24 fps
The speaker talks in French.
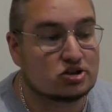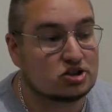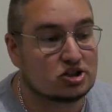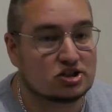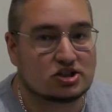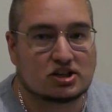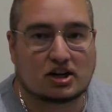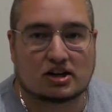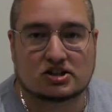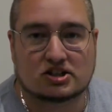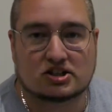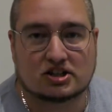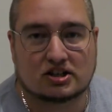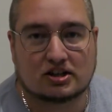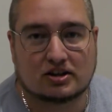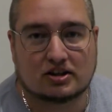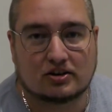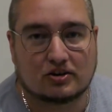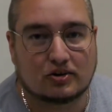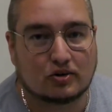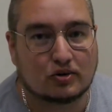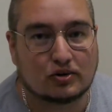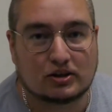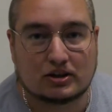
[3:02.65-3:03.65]
J'ai cherché
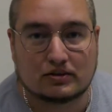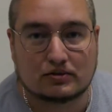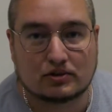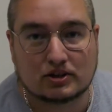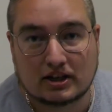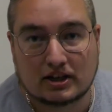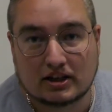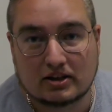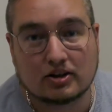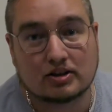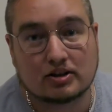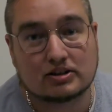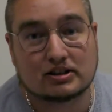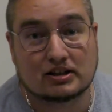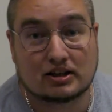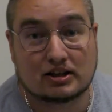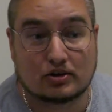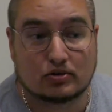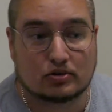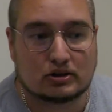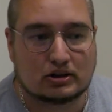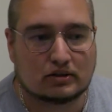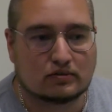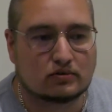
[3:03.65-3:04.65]
au niveau des notes et
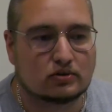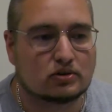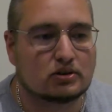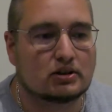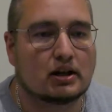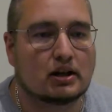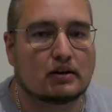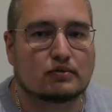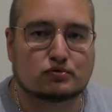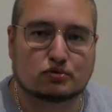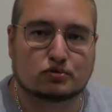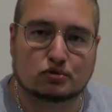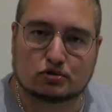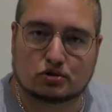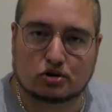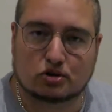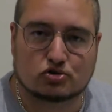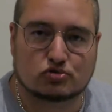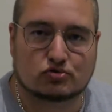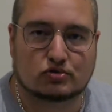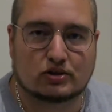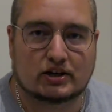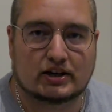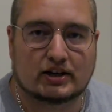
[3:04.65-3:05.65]
au niveau de la food que
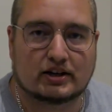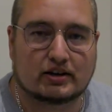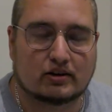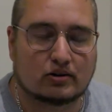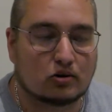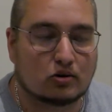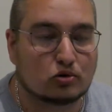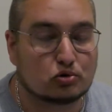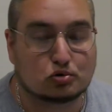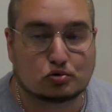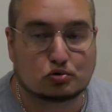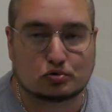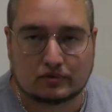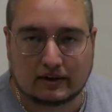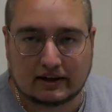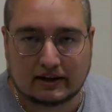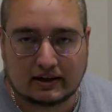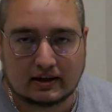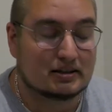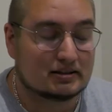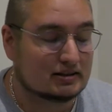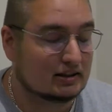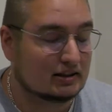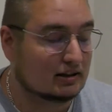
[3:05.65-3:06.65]
je voulais trouver.
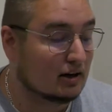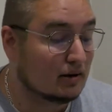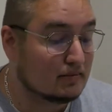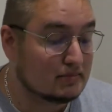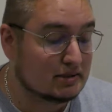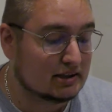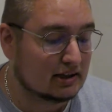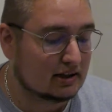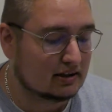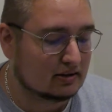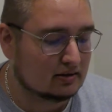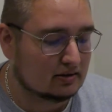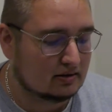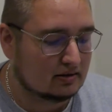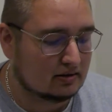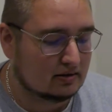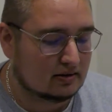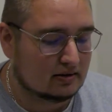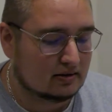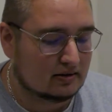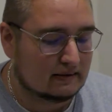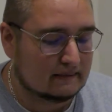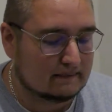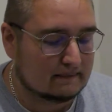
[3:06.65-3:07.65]
C'est comme ça
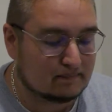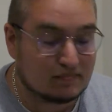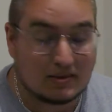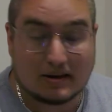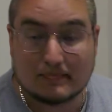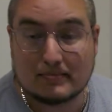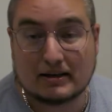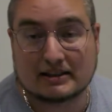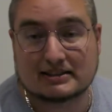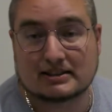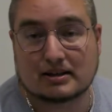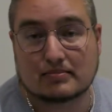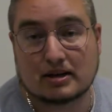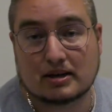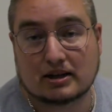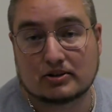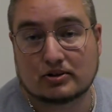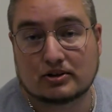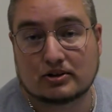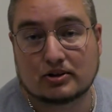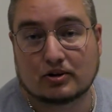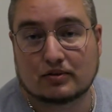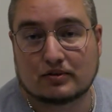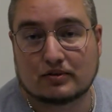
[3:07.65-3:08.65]
que bah, ça m'a
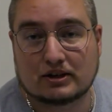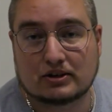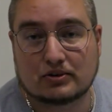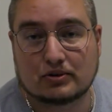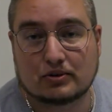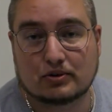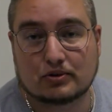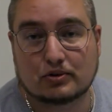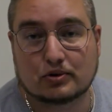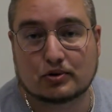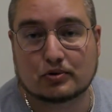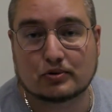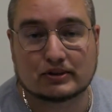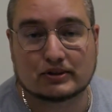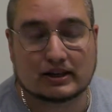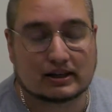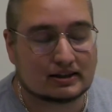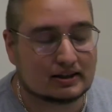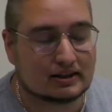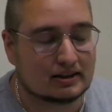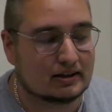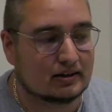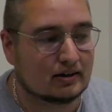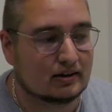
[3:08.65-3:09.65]
donné envie de, de,
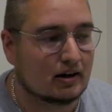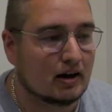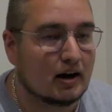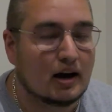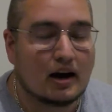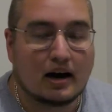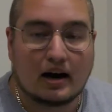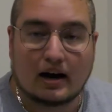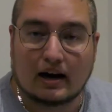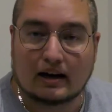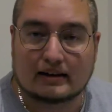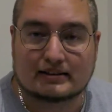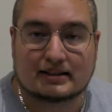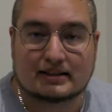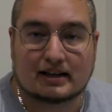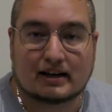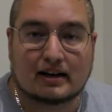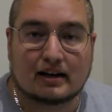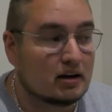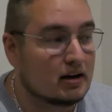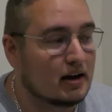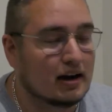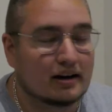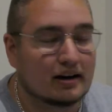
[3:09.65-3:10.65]
contacter euh, Axel.
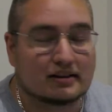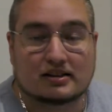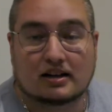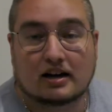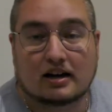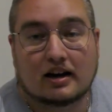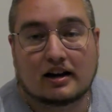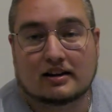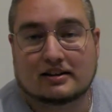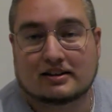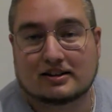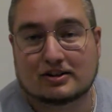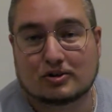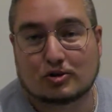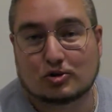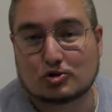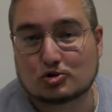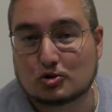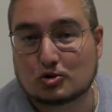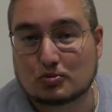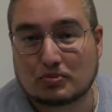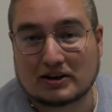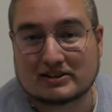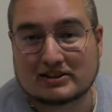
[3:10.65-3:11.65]
Et Axel a été euh,
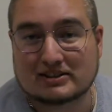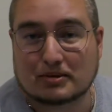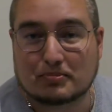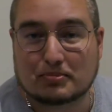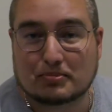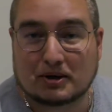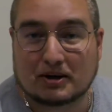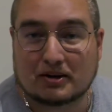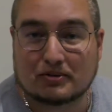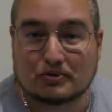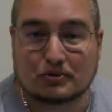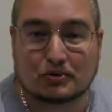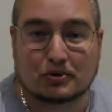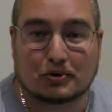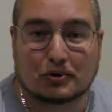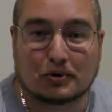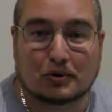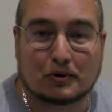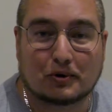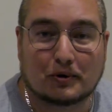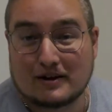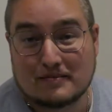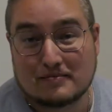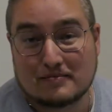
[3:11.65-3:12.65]
super sympa. Donc, euh,
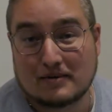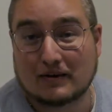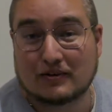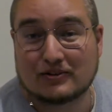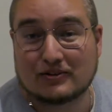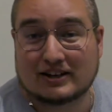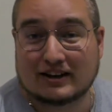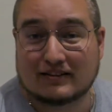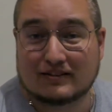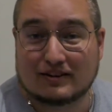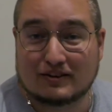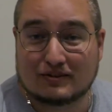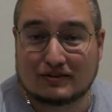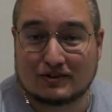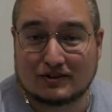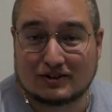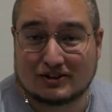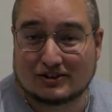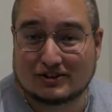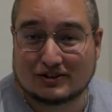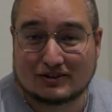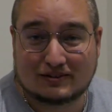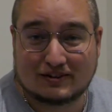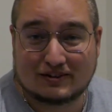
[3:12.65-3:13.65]
bah, vous avez vu,
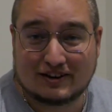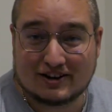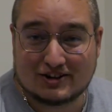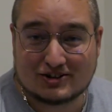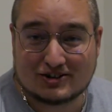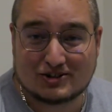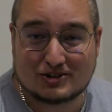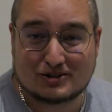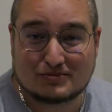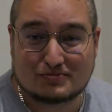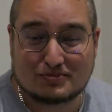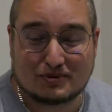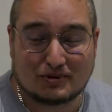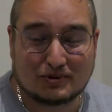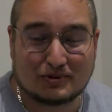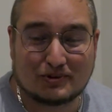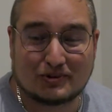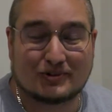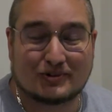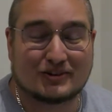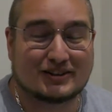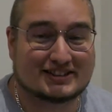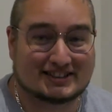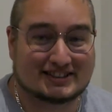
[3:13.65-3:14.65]
ils ont ouvert juste pour nous.
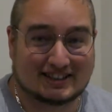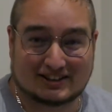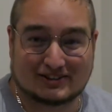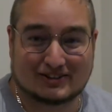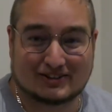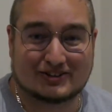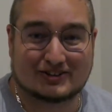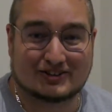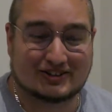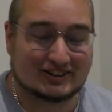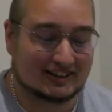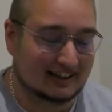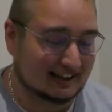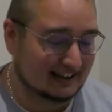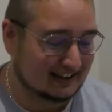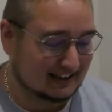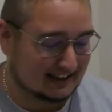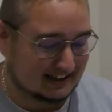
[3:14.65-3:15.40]
quoi. C'est un truc de dingue.